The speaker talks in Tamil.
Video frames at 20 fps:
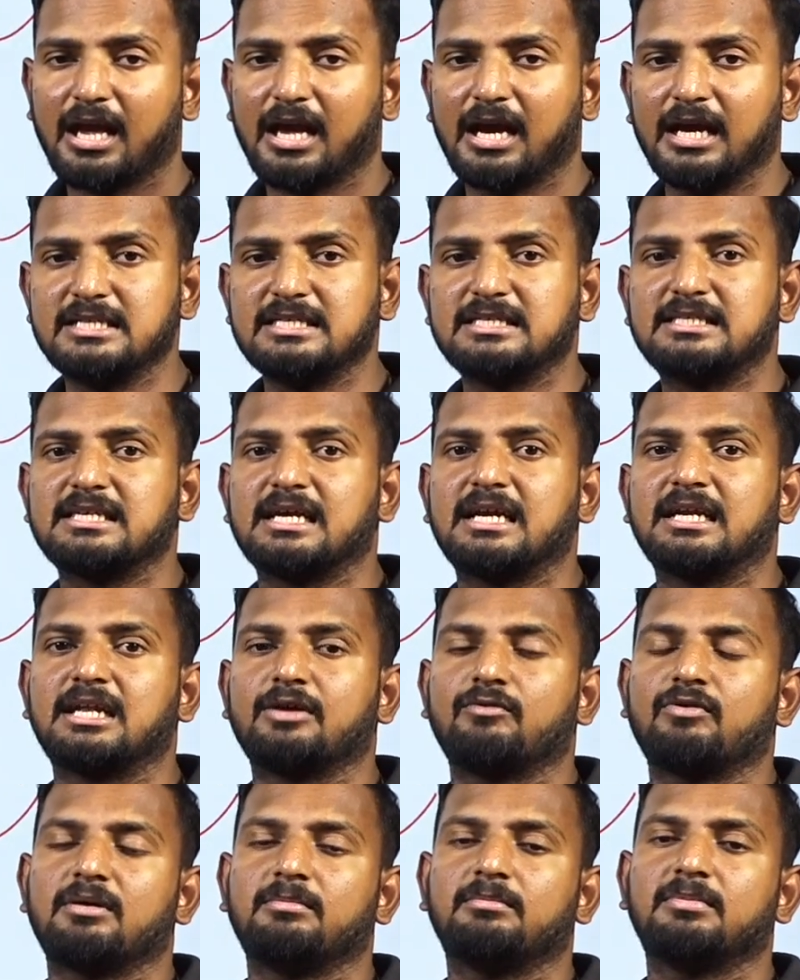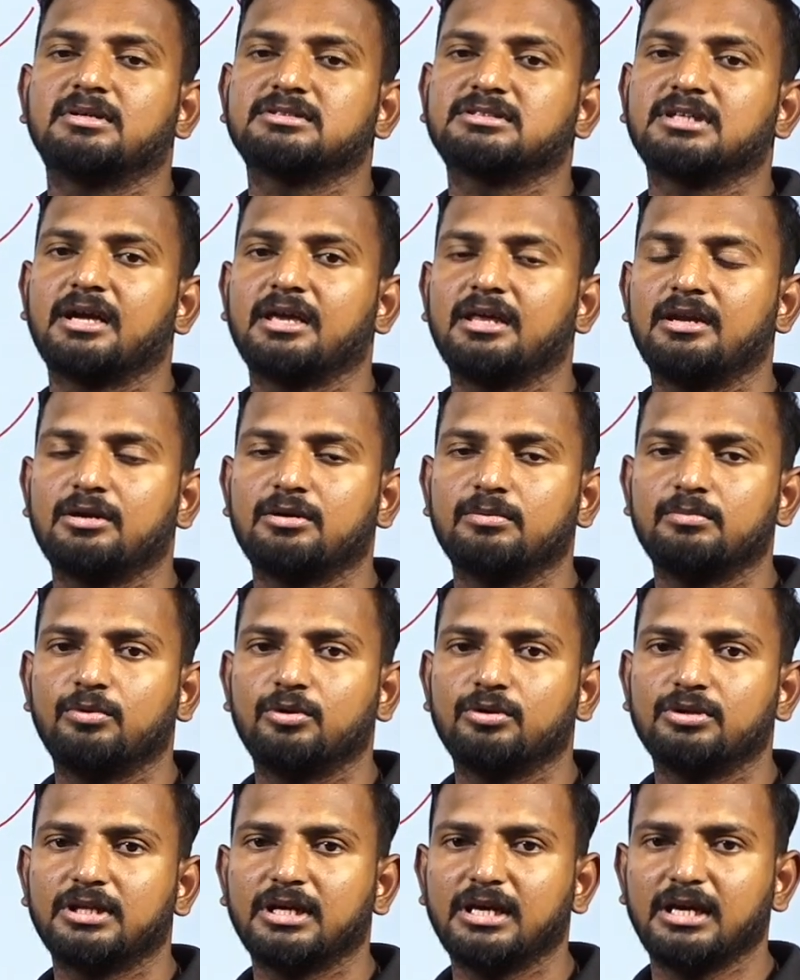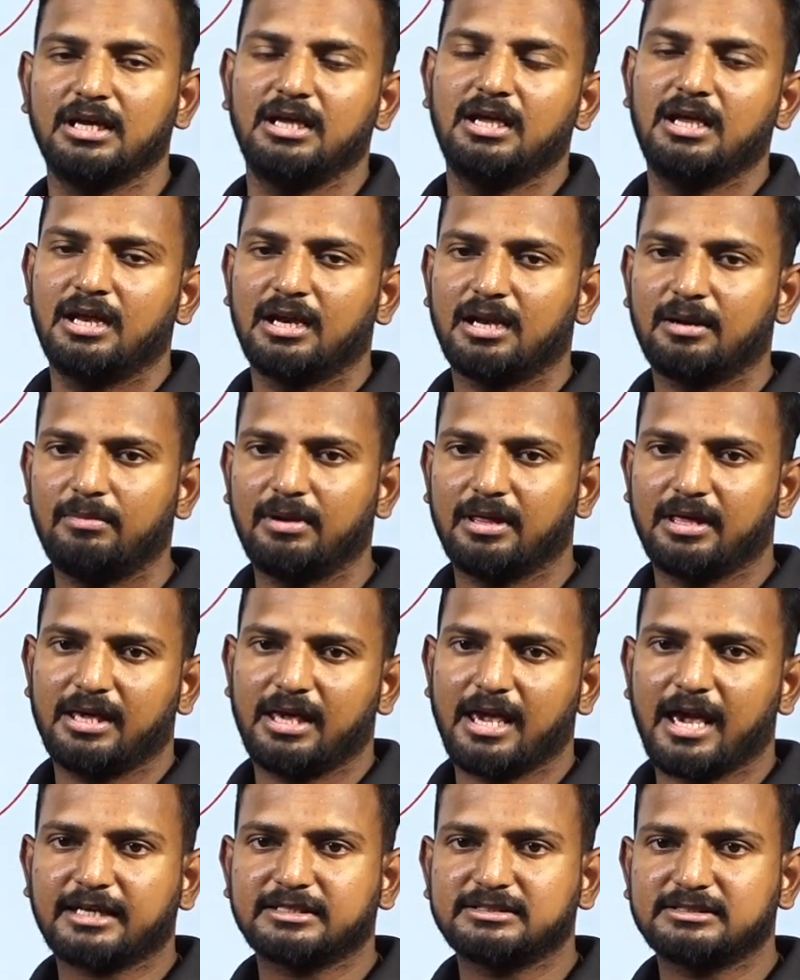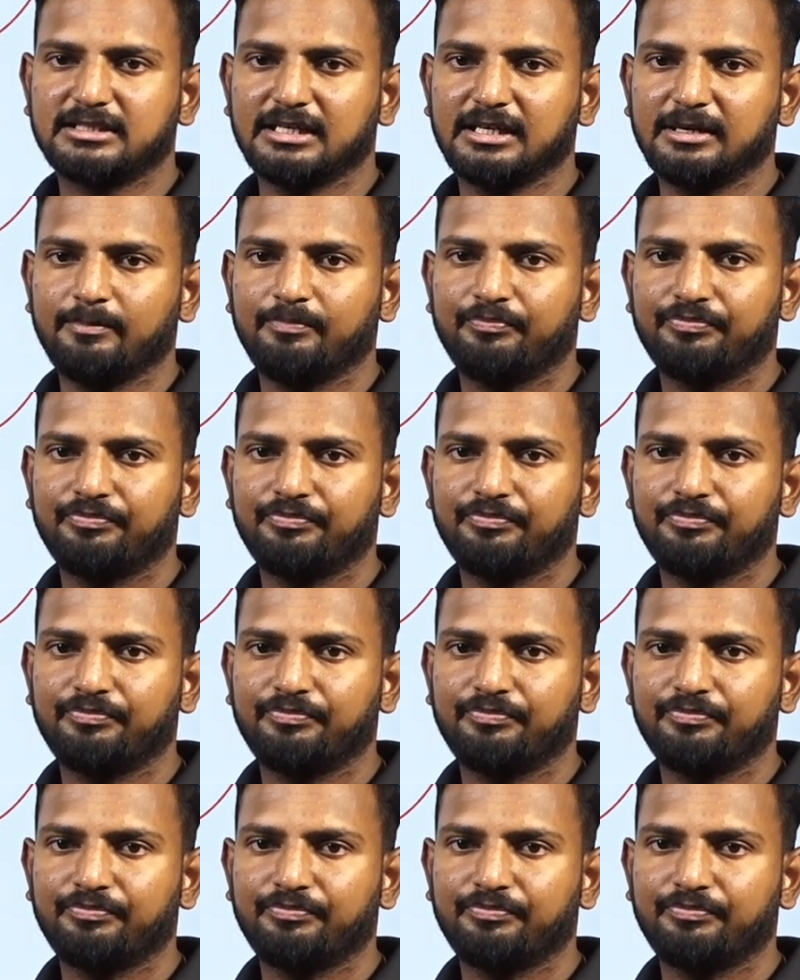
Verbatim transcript: கன்சிகட்டிவ் நம்பர்ஸாக இருக்கும்போது நம்மளுக்கு எக்ஸு